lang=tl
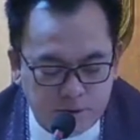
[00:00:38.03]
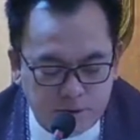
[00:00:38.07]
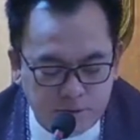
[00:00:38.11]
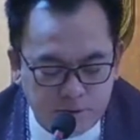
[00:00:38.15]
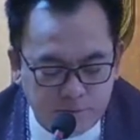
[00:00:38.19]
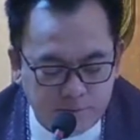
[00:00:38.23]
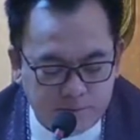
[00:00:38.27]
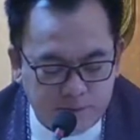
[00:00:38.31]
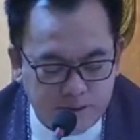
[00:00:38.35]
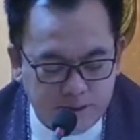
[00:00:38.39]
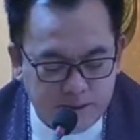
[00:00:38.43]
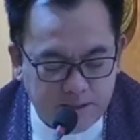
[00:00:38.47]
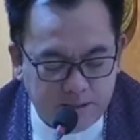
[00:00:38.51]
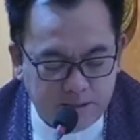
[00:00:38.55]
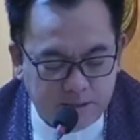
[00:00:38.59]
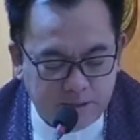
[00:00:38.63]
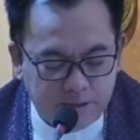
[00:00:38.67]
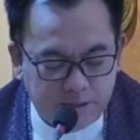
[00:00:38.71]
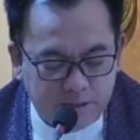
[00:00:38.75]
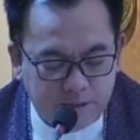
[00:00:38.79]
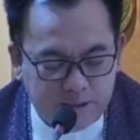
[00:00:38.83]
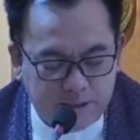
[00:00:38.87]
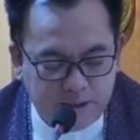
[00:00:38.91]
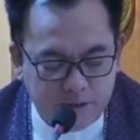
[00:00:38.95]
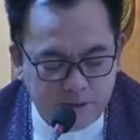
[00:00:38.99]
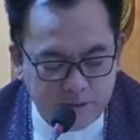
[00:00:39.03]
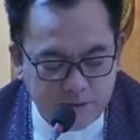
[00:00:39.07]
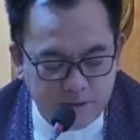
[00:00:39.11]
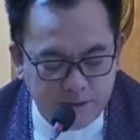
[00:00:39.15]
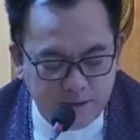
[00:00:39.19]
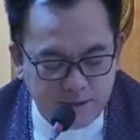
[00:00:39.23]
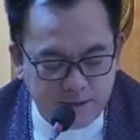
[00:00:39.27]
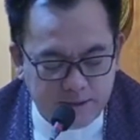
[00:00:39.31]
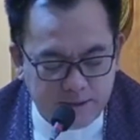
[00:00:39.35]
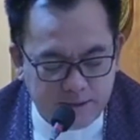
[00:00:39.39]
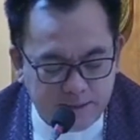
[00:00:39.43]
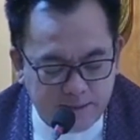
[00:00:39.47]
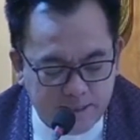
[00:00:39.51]
Noong panahong
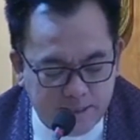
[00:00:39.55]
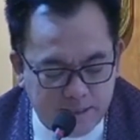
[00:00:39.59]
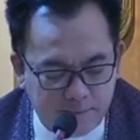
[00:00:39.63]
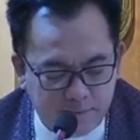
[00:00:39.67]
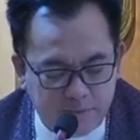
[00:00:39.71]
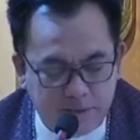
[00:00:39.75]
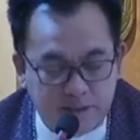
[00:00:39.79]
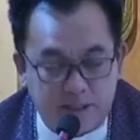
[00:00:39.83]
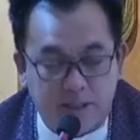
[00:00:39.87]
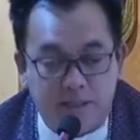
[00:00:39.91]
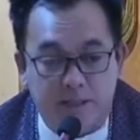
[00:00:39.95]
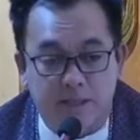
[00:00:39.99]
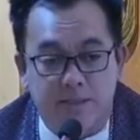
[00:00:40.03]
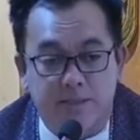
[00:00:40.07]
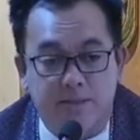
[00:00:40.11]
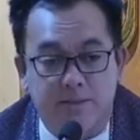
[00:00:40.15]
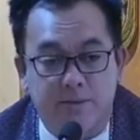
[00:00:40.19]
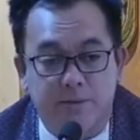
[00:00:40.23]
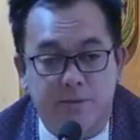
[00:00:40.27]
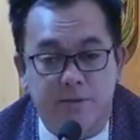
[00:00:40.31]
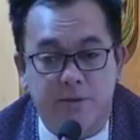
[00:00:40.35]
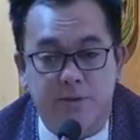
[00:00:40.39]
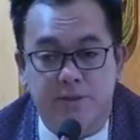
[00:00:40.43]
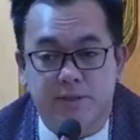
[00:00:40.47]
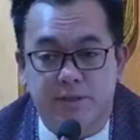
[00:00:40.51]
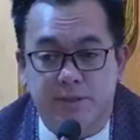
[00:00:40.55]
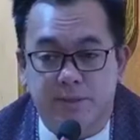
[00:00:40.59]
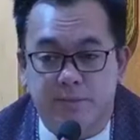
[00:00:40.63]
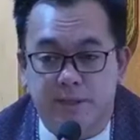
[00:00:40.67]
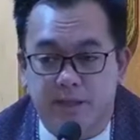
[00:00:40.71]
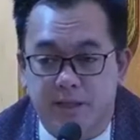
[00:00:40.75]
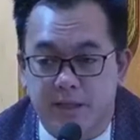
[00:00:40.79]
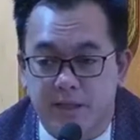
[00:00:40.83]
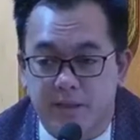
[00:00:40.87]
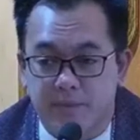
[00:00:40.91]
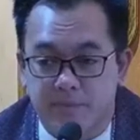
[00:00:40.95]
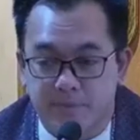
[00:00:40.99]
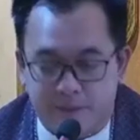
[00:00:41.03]
iyon, sinabi ni Jesus sa
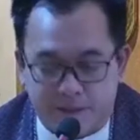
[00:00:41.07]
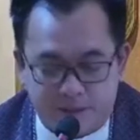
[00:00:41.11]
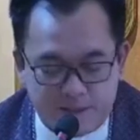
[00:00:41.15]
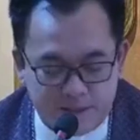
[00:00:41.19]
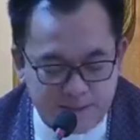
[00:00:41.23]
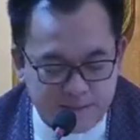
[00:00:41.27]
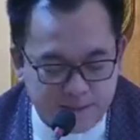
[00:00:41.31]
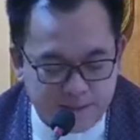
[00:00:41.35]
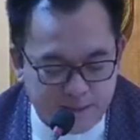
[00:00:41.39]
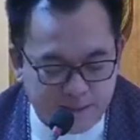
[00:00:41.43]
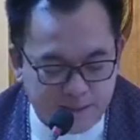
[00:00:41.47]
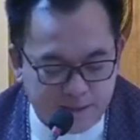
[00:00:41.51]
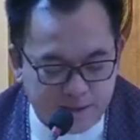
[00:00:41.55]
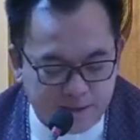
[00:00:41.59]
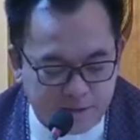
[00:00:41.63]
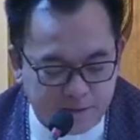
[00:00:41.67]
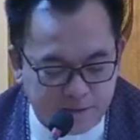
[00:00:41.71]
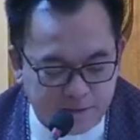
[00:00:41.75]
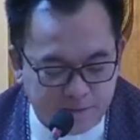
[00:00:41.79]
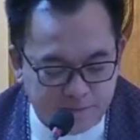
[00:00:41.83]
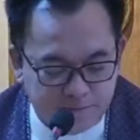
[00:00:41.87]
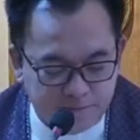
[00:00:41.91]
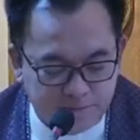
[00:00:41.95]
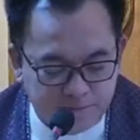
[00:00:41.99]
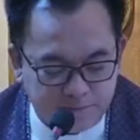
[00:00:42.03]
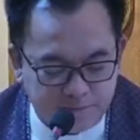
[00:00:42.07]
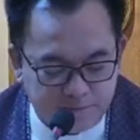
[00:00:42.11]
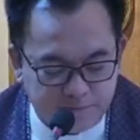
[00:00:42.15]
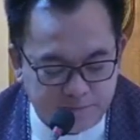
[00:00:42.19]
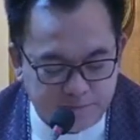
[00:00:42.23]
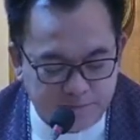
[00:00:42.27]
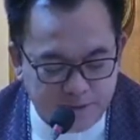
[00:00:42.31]
mga pariseyo,